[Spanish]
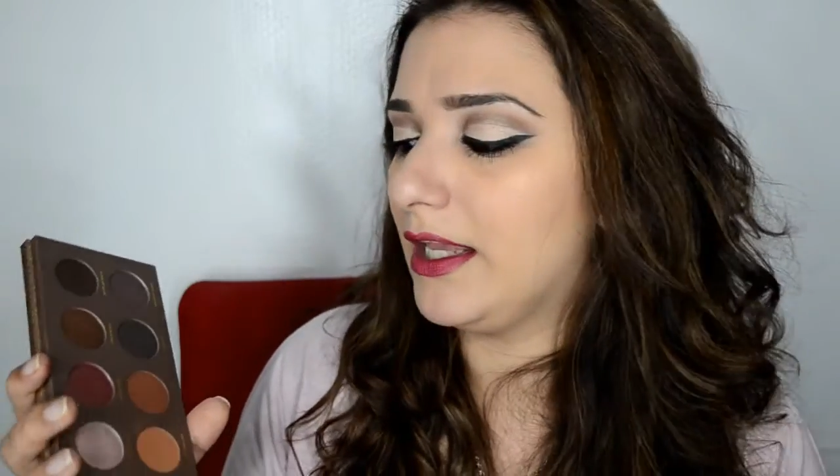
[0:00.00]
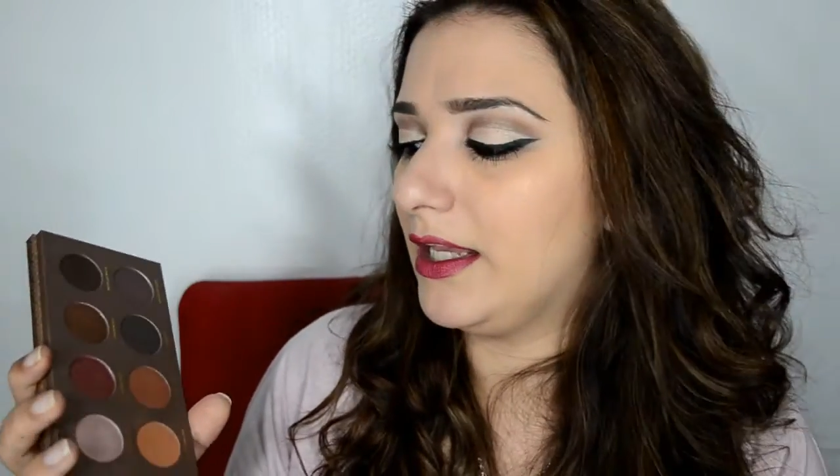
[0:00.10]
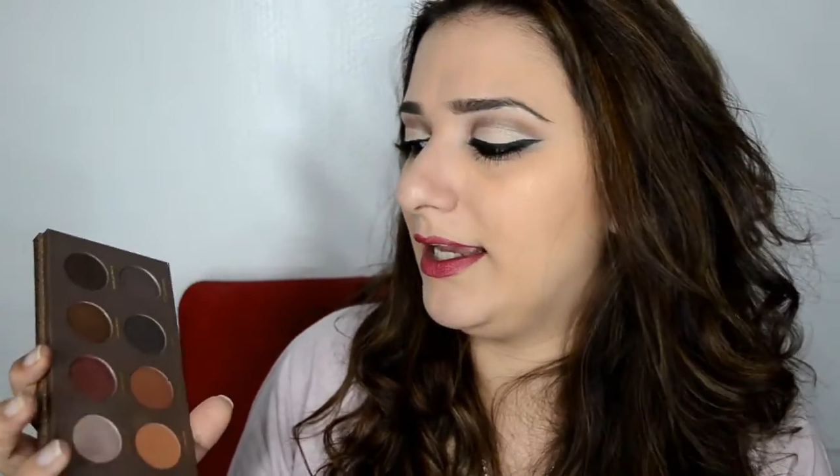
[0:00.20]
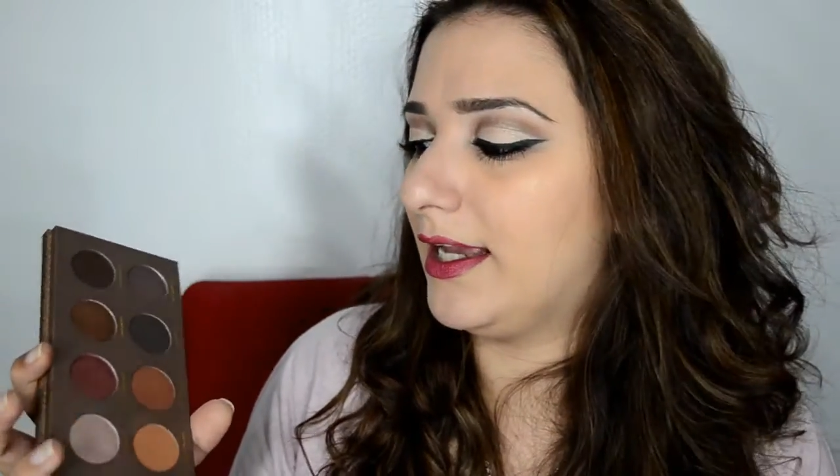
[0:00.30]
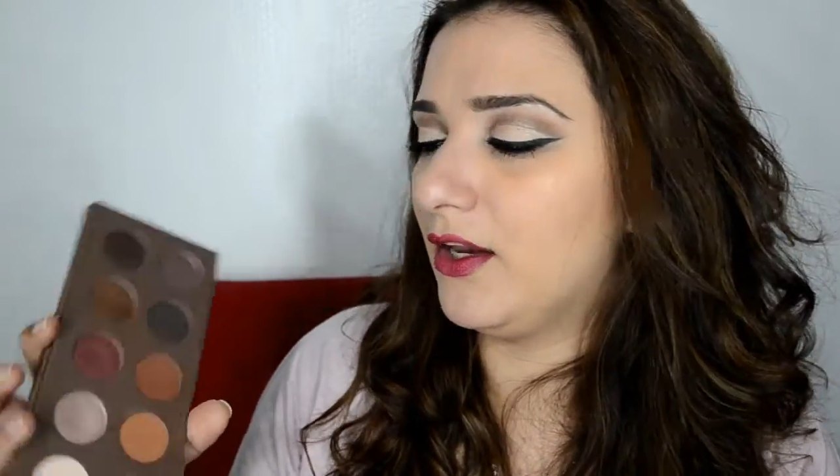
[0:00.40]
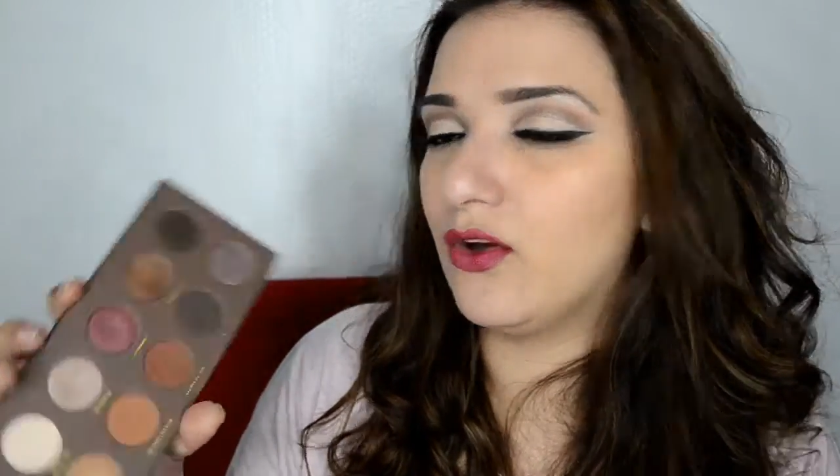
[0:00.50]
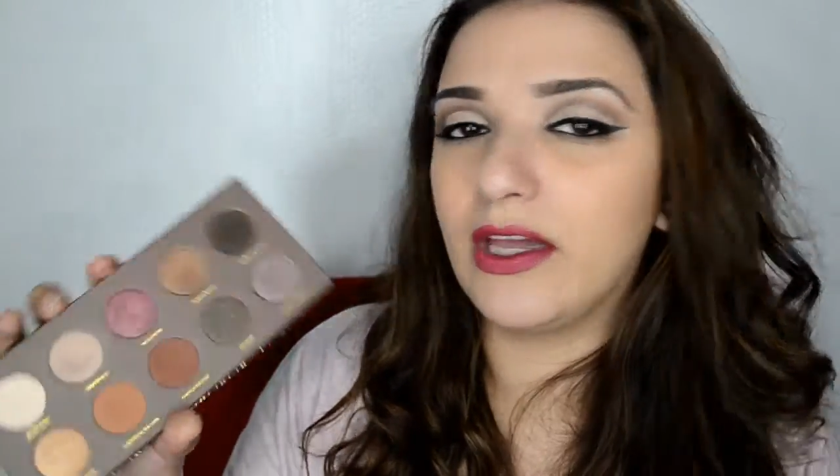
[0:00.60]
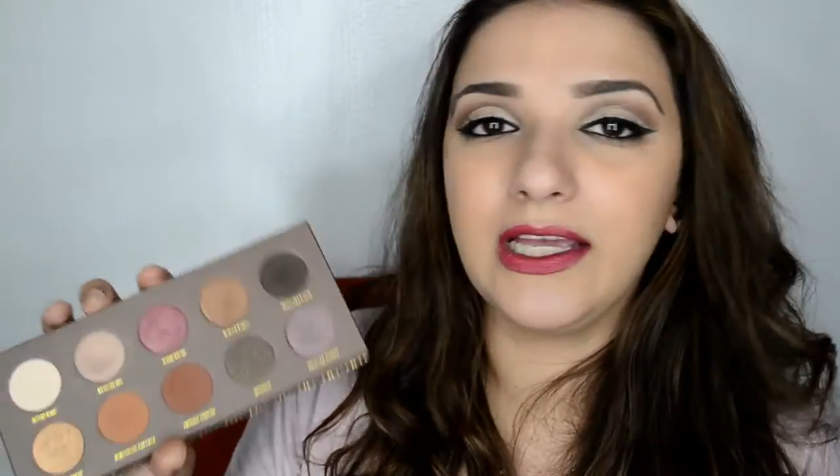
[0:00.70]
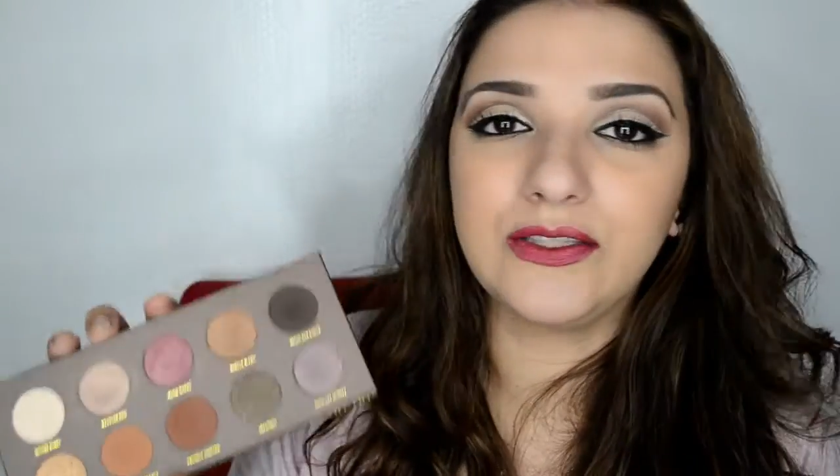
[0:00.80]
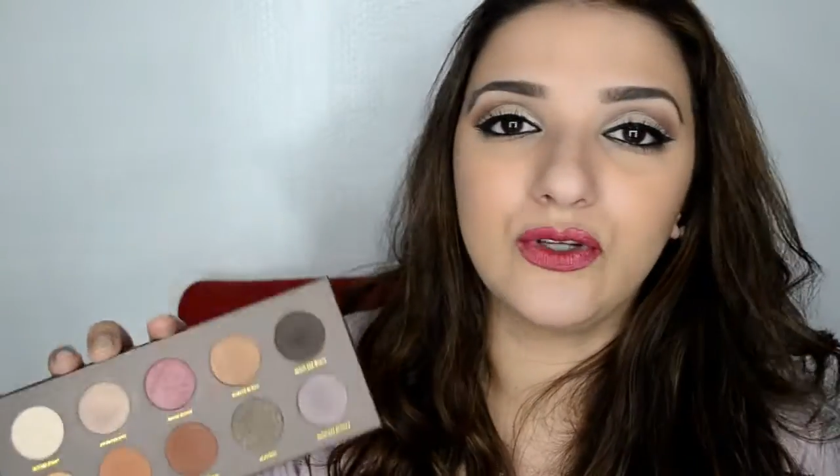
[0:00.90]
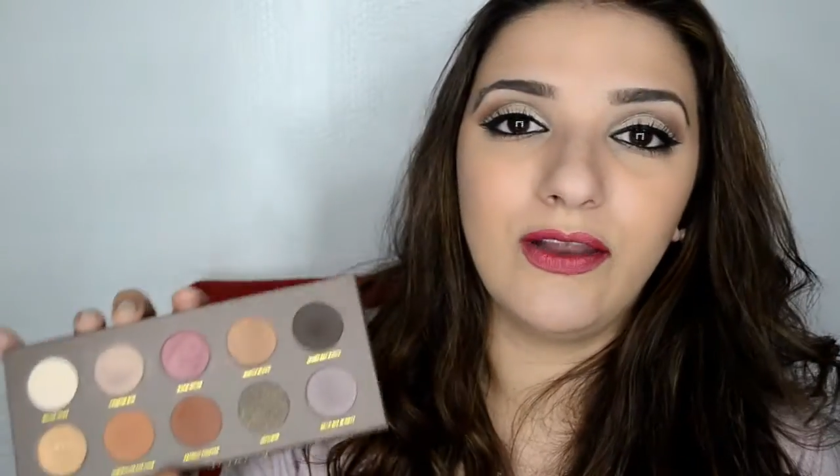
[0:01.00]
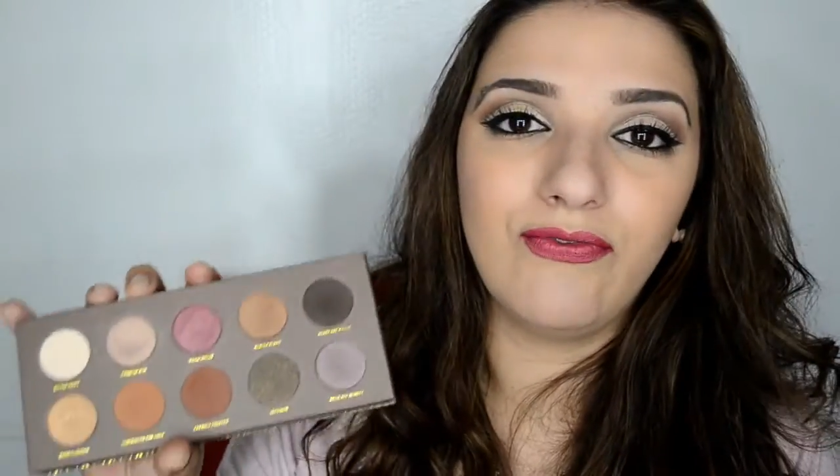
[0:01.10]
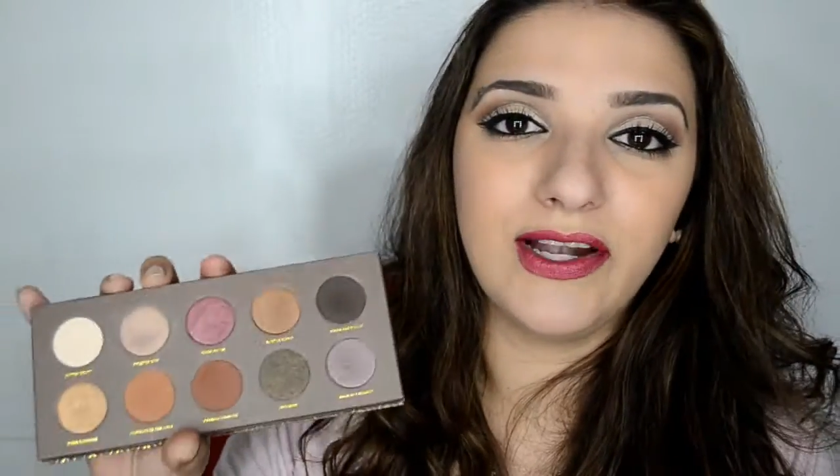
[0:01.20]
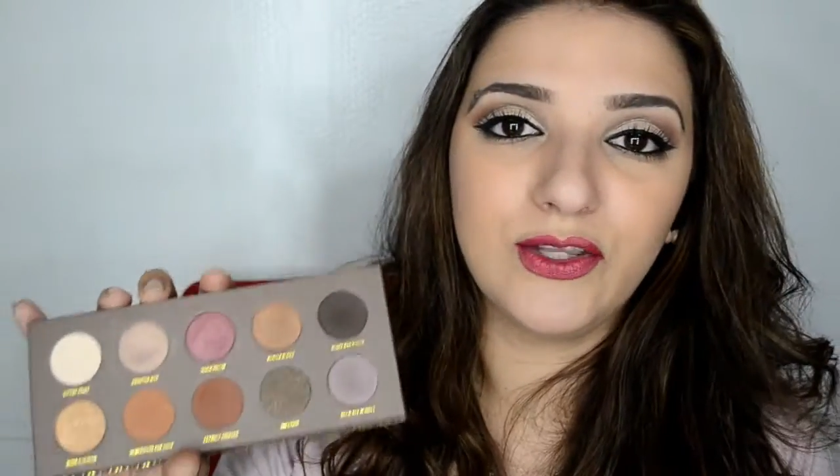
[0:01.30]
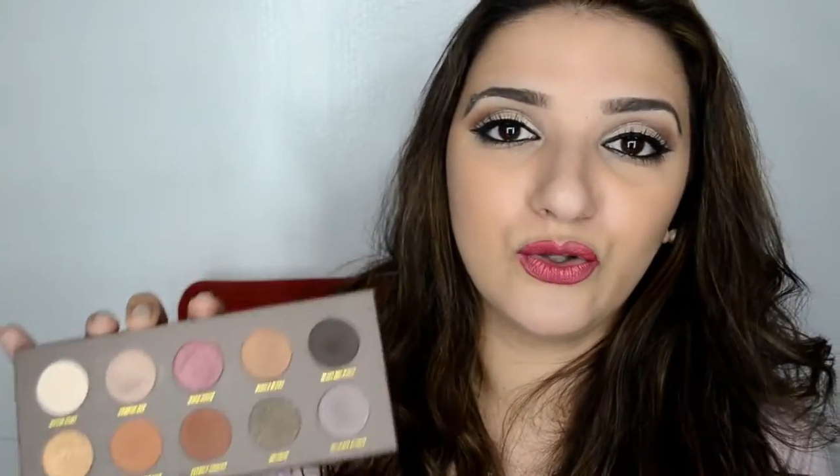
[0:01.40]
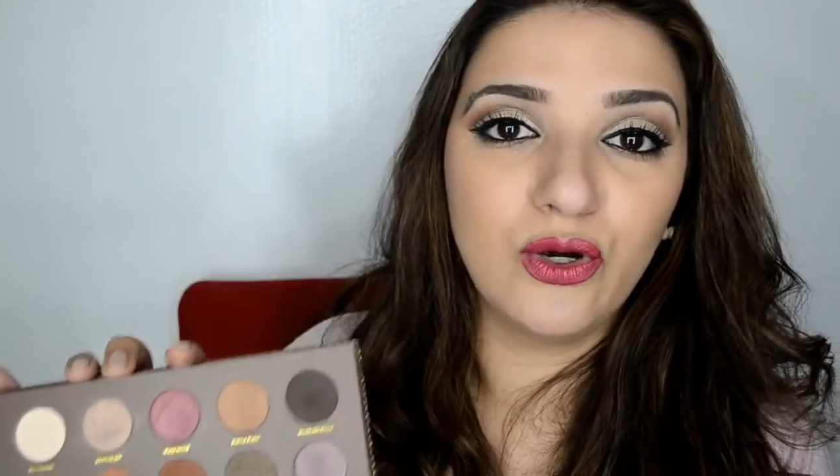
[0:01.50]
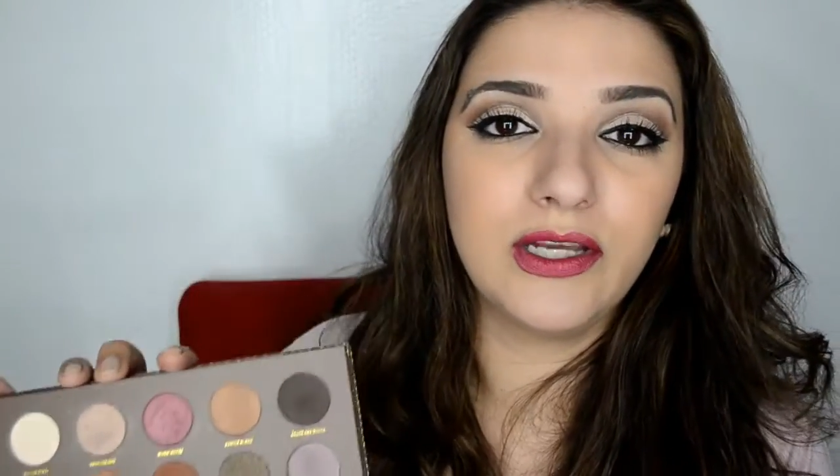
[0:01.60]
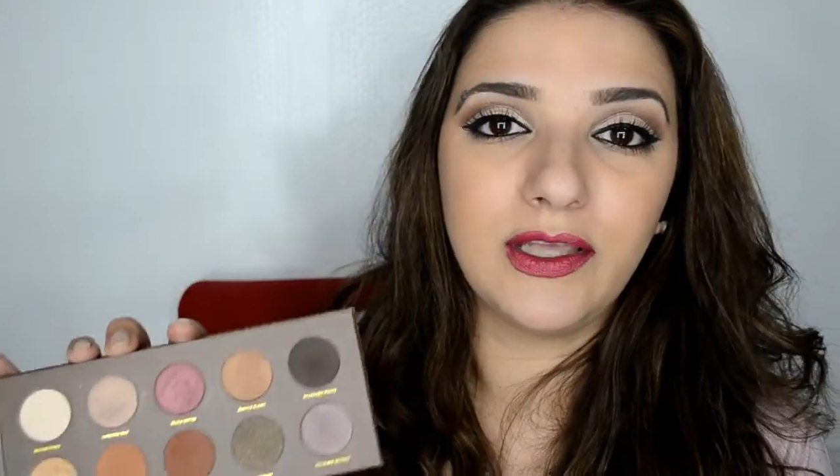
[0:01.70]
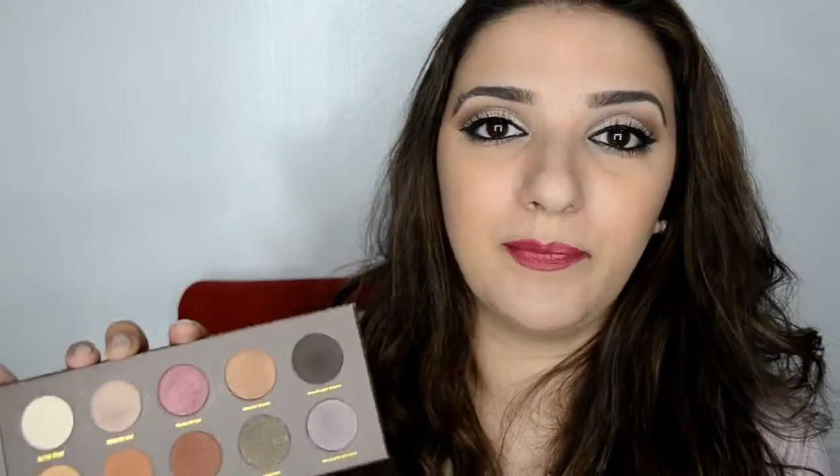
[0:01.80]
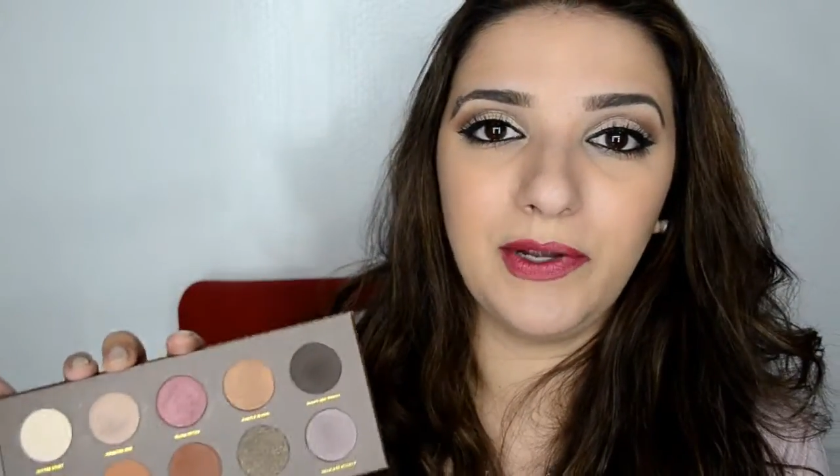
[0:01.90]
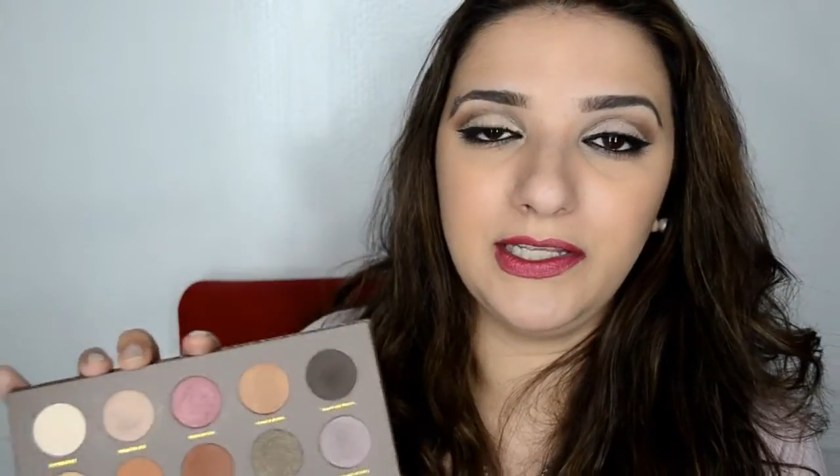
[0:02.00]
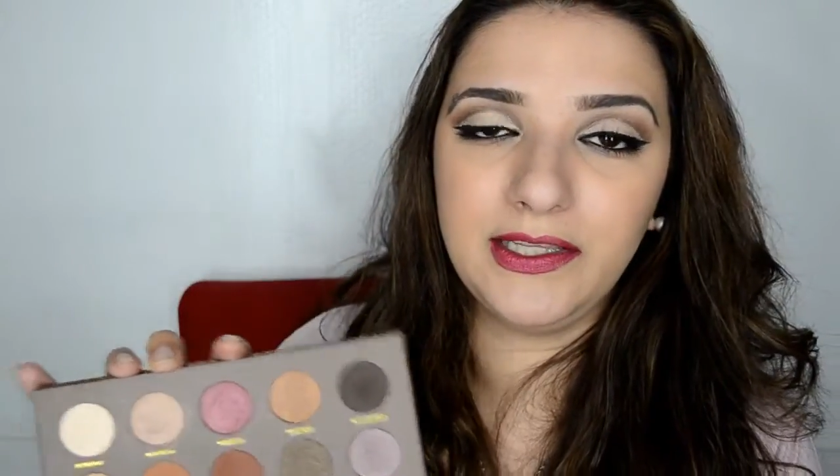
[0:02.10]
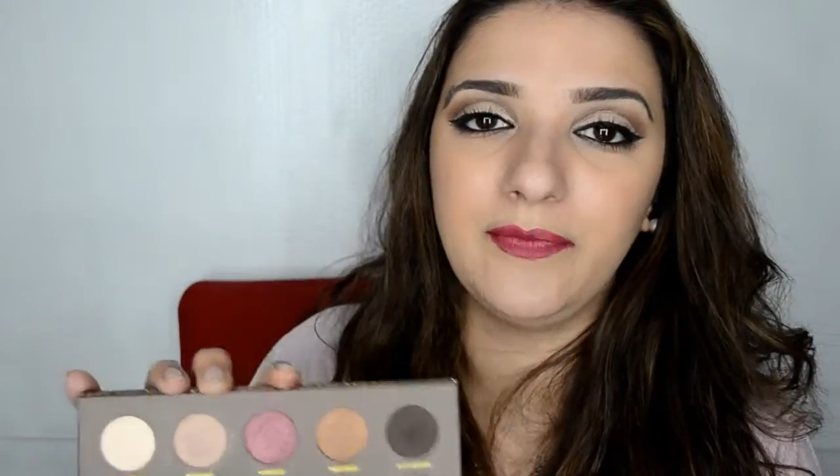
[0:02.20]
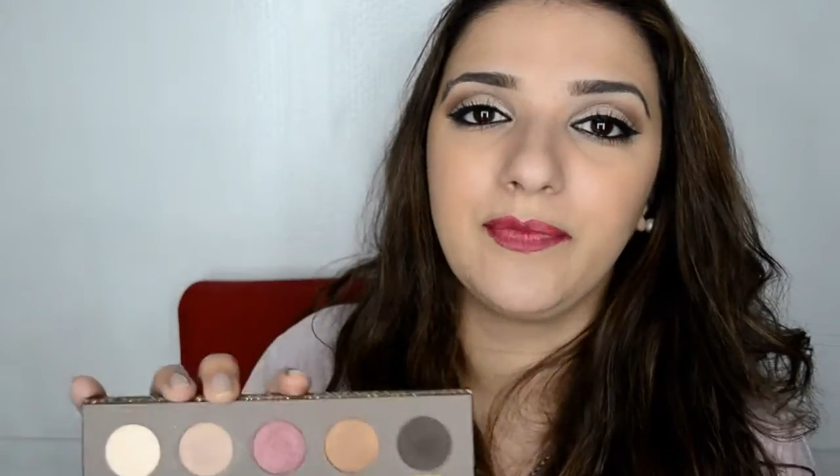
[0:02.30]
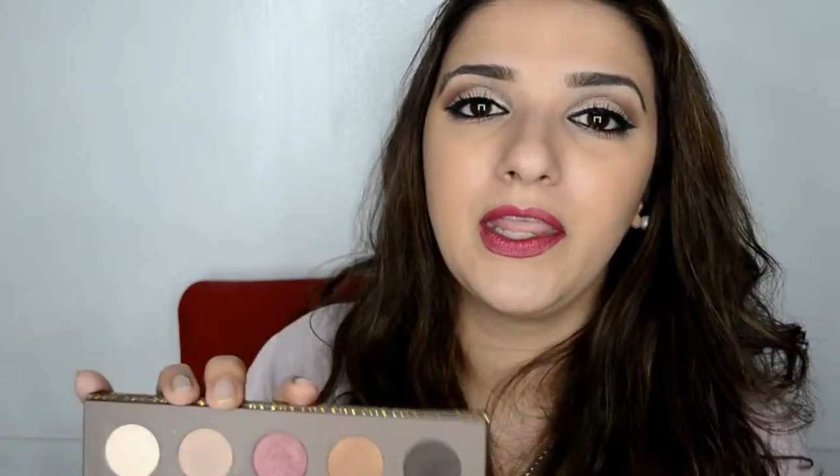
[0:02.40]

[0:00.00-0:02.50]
Y creo que eso le faltó a esta paleta.